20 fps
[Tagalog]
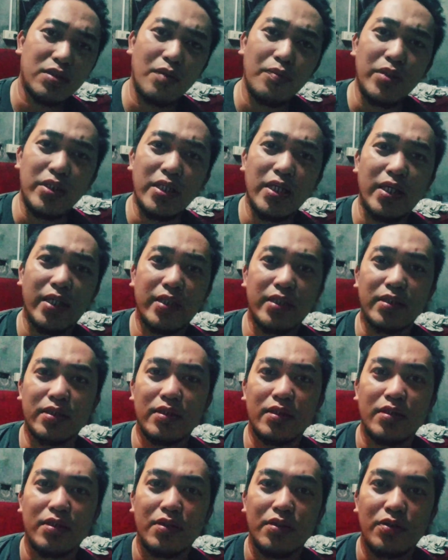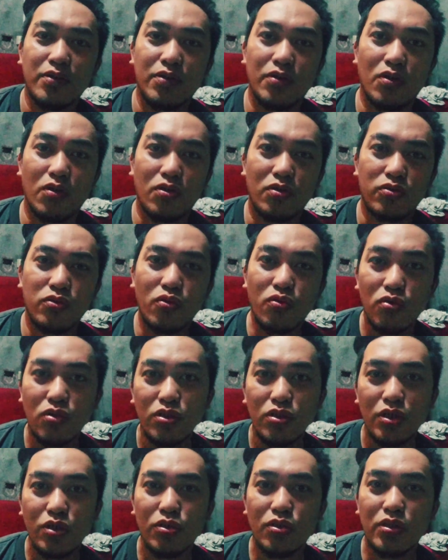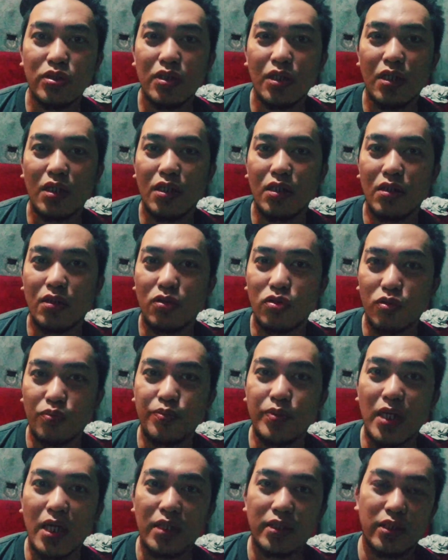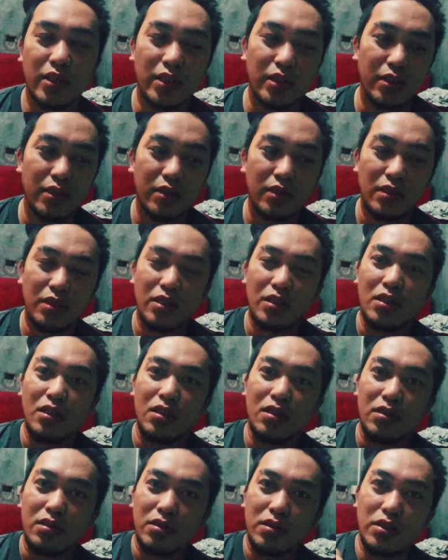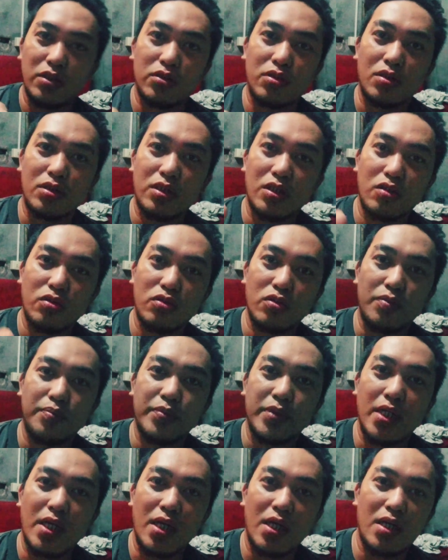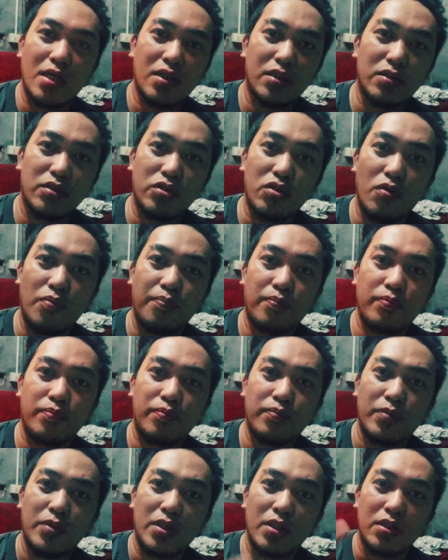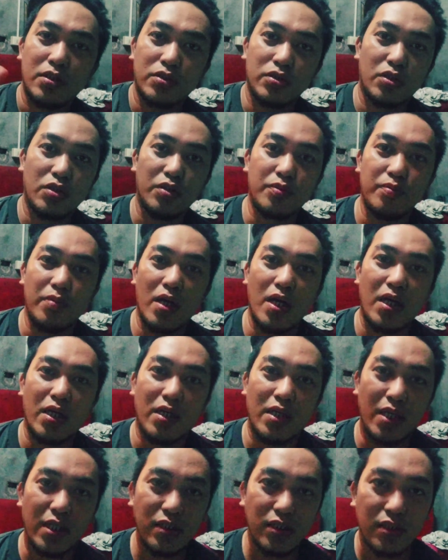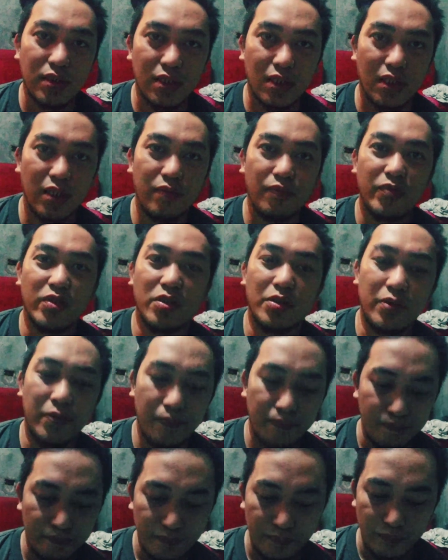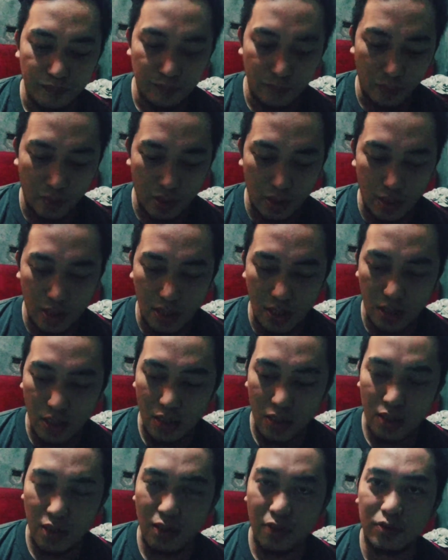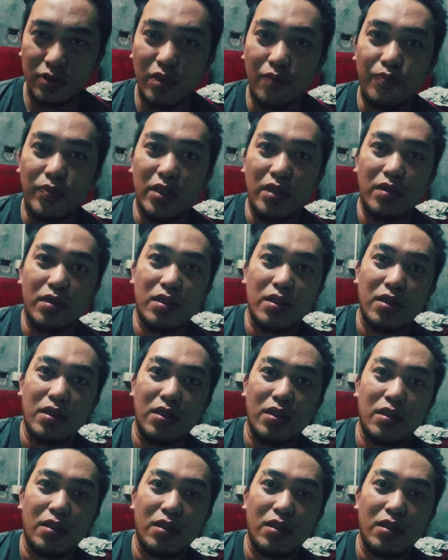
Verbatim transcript: sabihin no? tungkol dito sa group natin. Dito sa group ng soft serve ice cream. No? Uh, ah, Siyempre,